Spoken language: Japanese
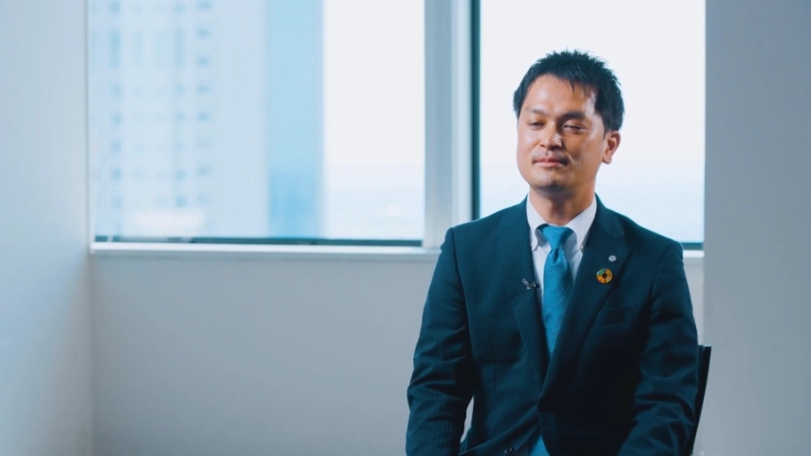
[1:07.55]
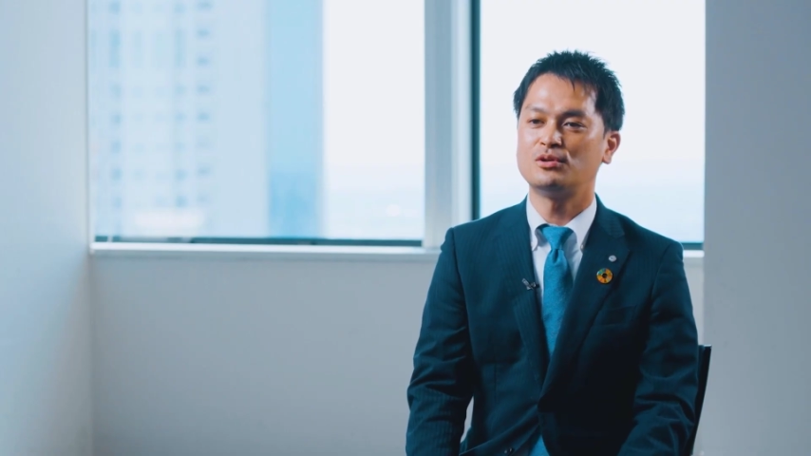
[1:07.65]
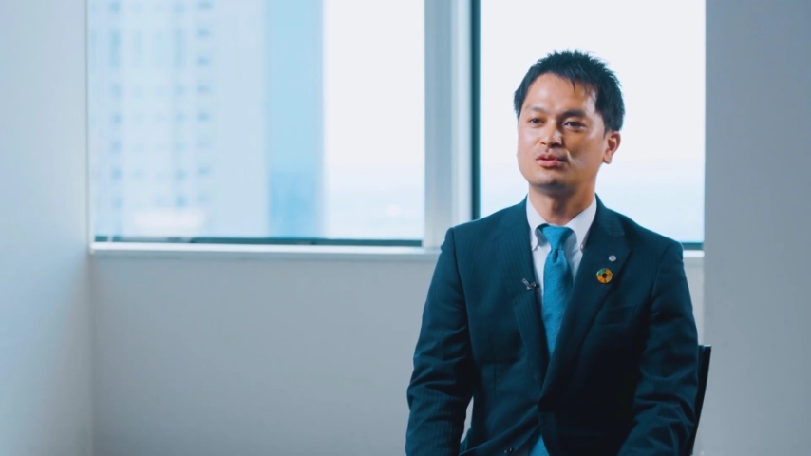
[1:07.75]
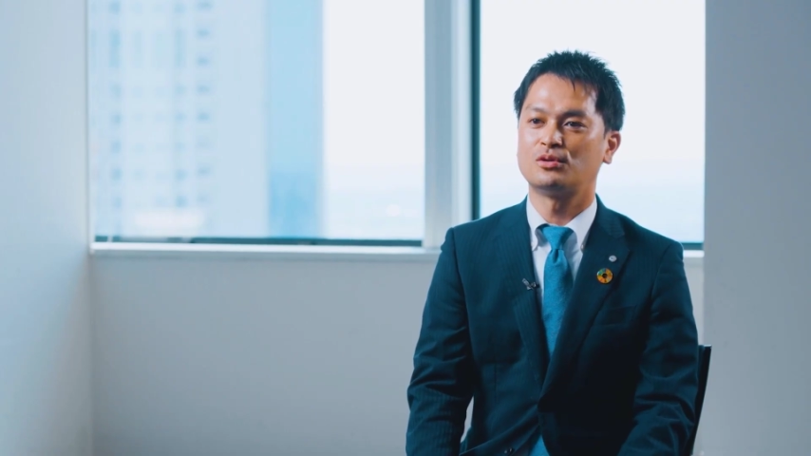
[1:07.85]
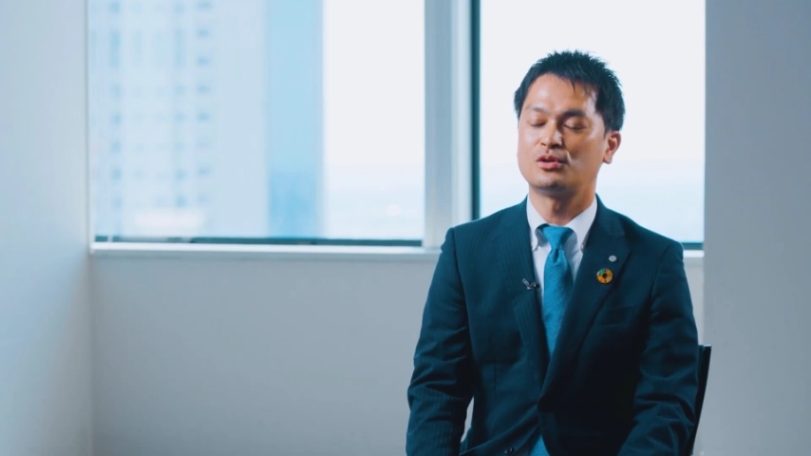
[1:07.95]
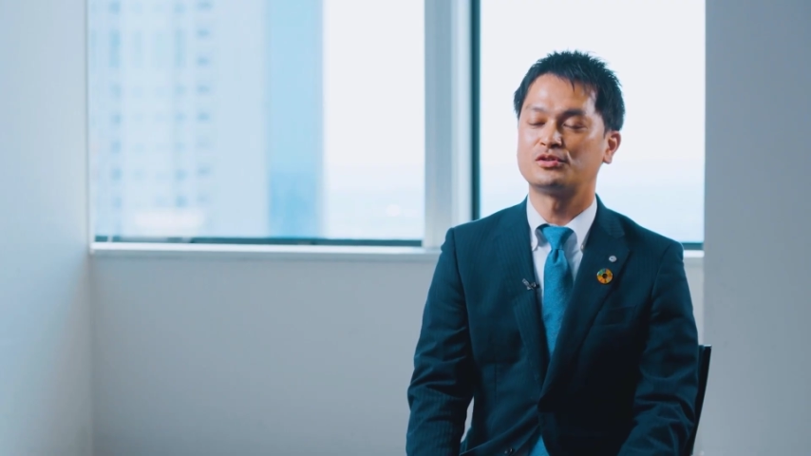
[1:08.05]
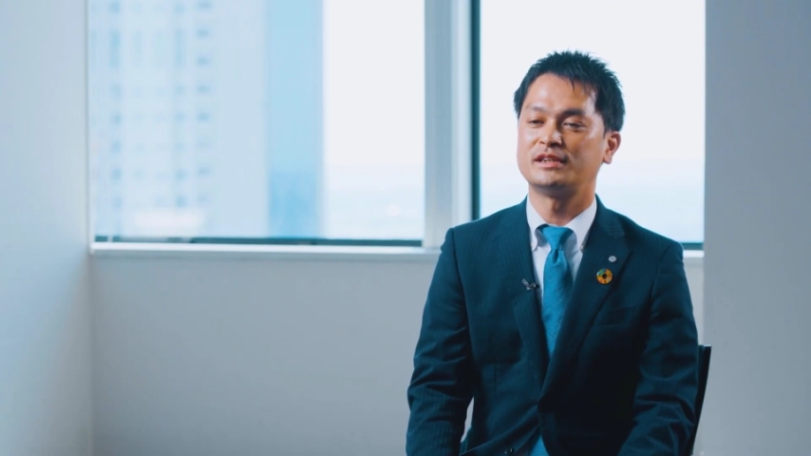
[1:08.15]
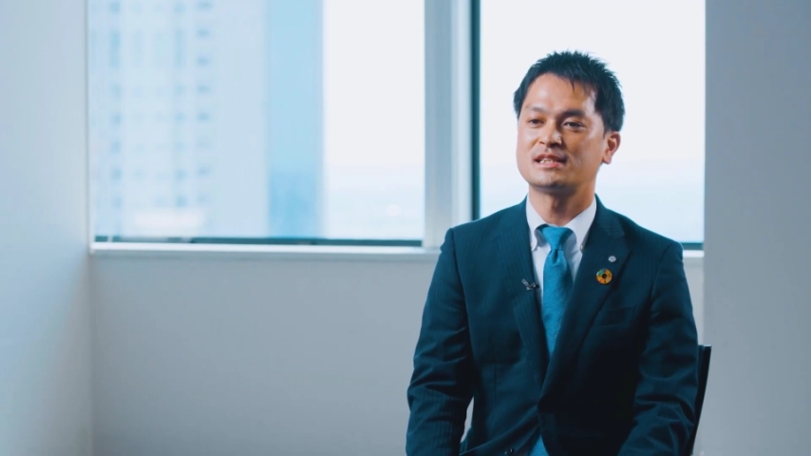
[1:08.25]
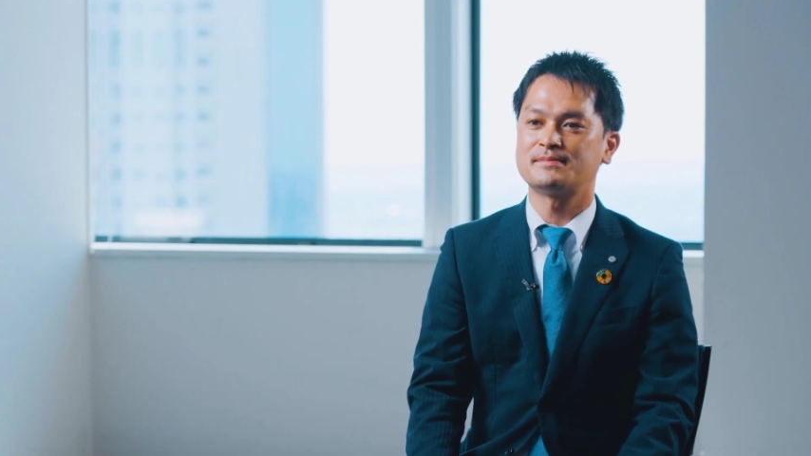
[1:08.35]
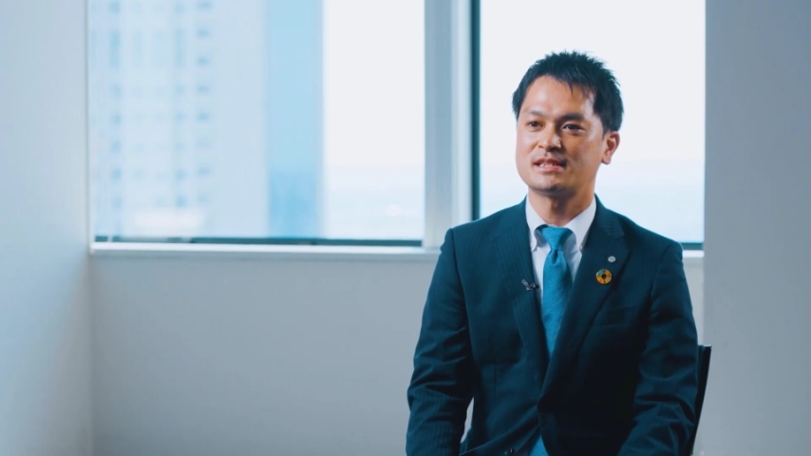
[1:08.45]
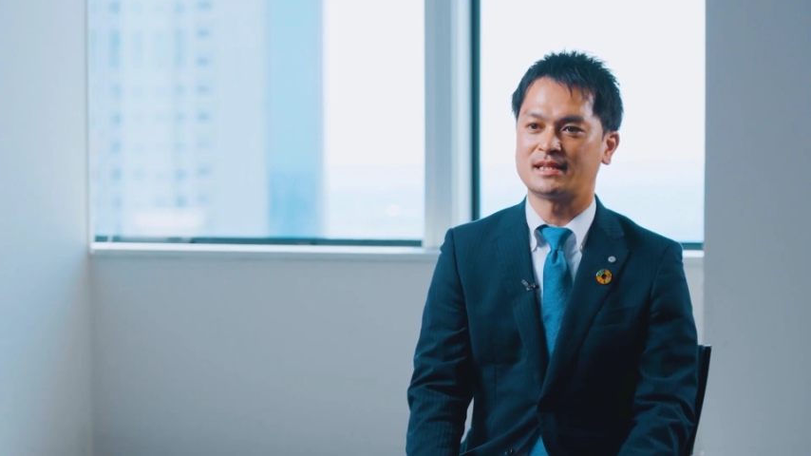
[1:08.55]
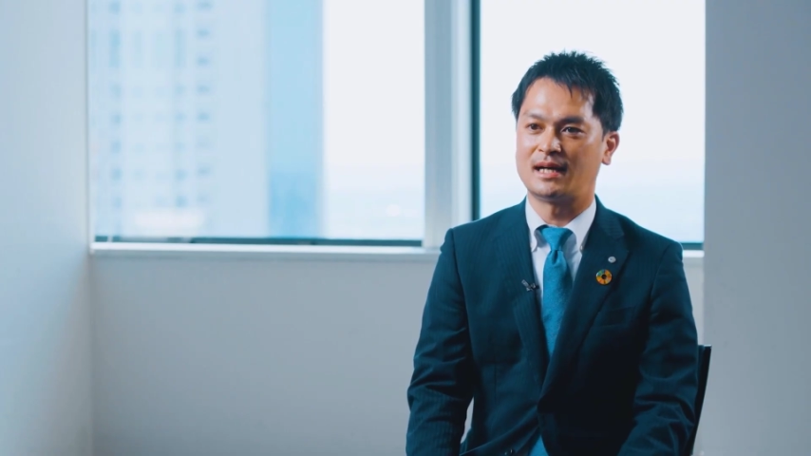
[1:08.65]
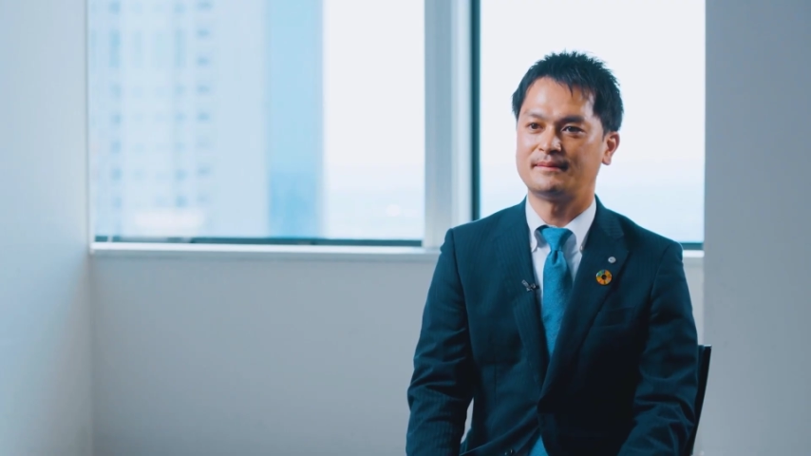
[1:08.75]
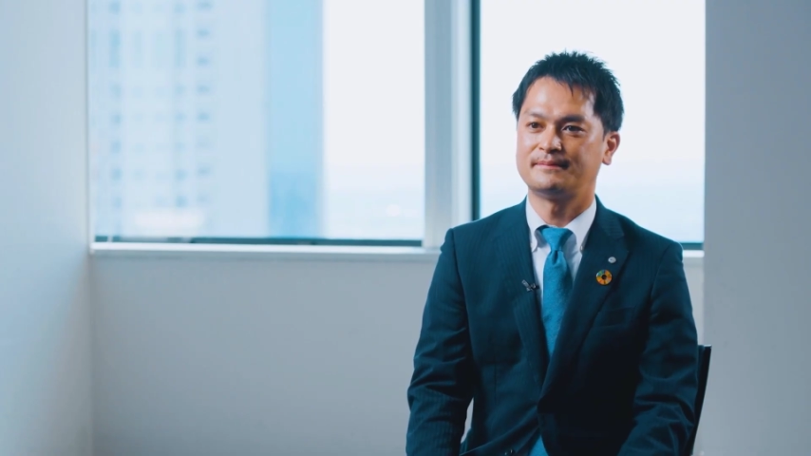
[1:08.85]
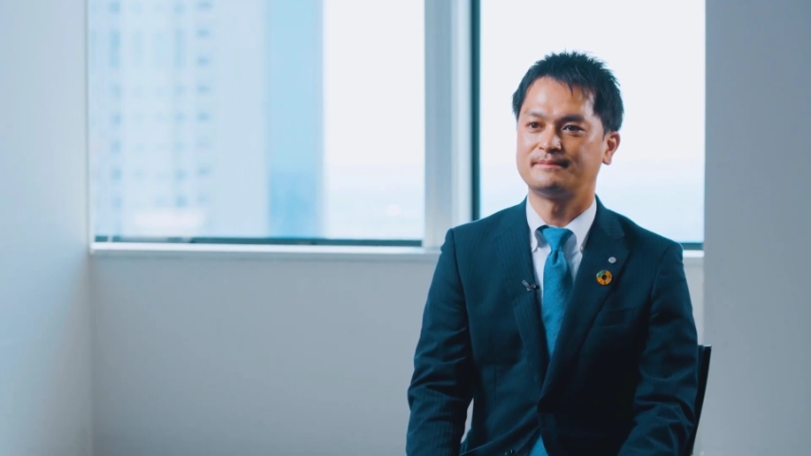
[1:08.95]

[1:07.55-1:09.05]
にも登録いたしました